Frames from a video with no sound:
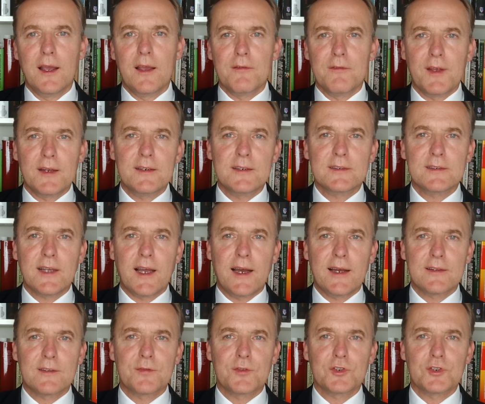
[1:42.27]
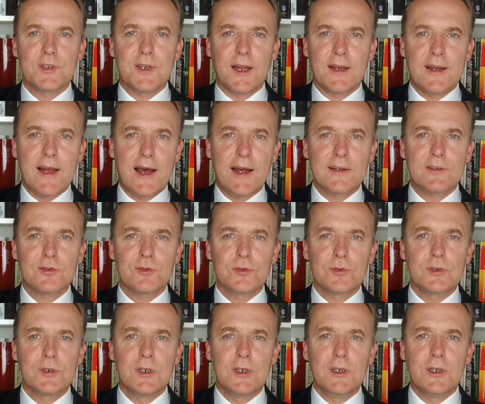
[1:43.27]
wenn nicht gar zwischen der
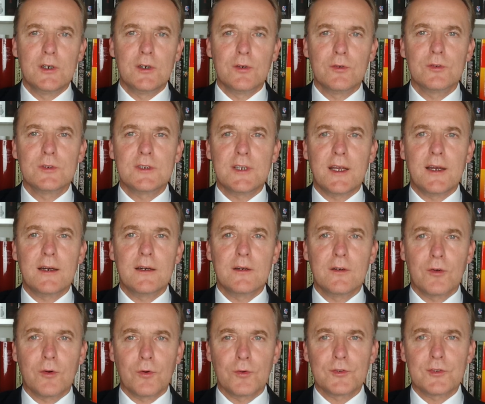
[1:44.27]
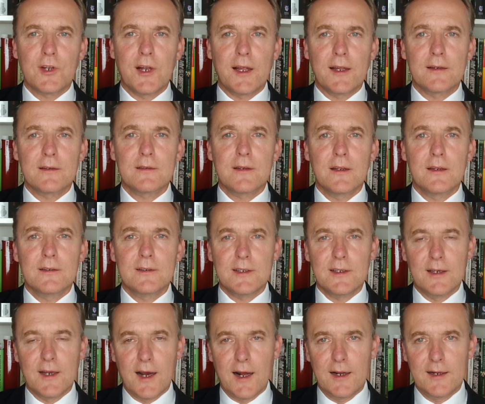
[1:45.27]
NATO und der
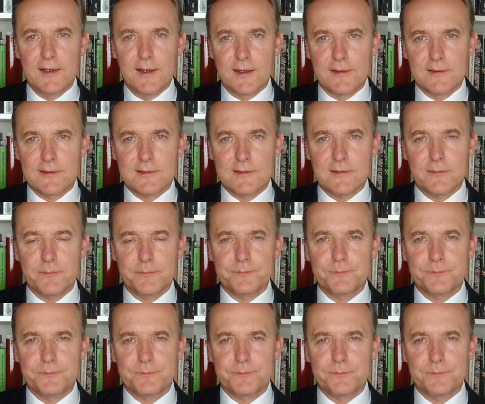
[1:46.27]
Russland-China-Allianz.